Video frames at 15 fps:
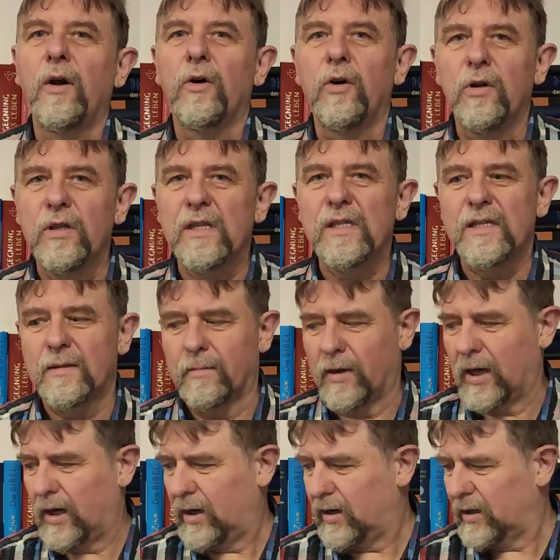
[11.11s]
und
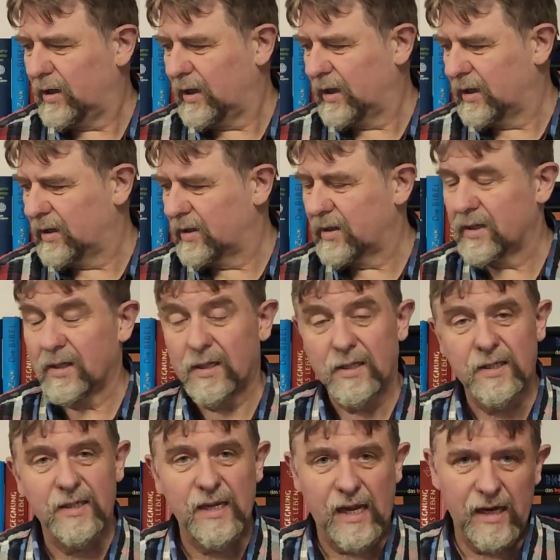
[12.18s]
zwar
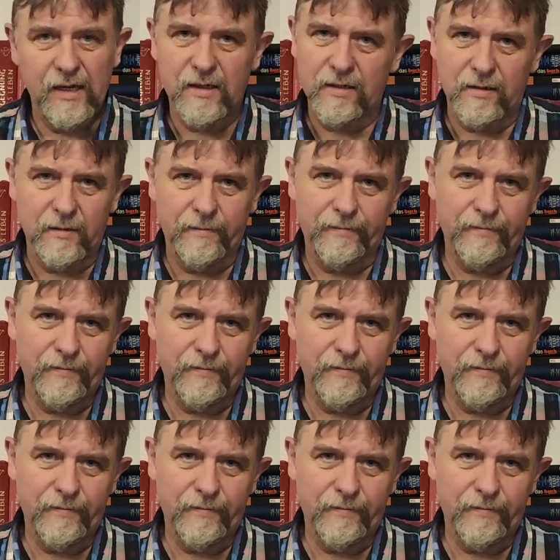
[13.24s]
ins Zehnte.